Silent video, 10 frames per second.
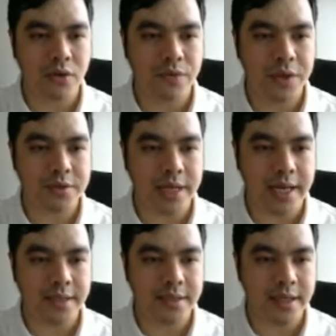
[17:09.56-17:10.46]
cổ phiếu chẳng
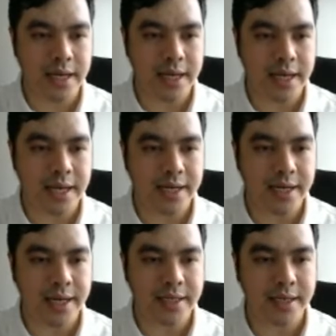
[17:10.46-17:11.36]
hạn như là
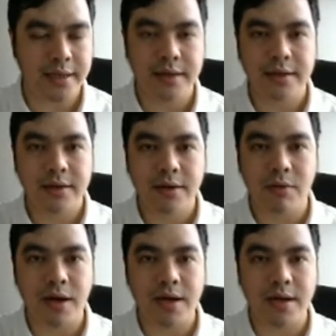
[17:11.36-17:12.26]
KDH này
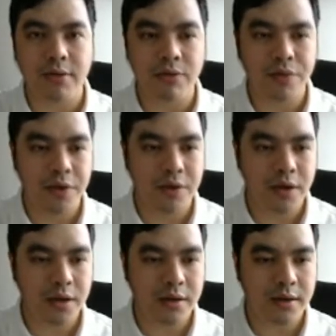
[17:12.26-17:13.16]
hoặc cổ phiếu
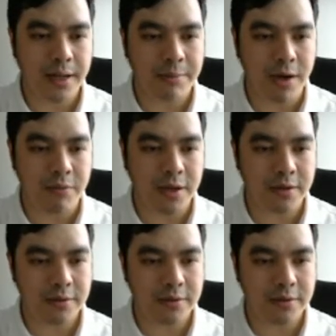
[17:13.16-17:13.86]
Nam ờ, Long này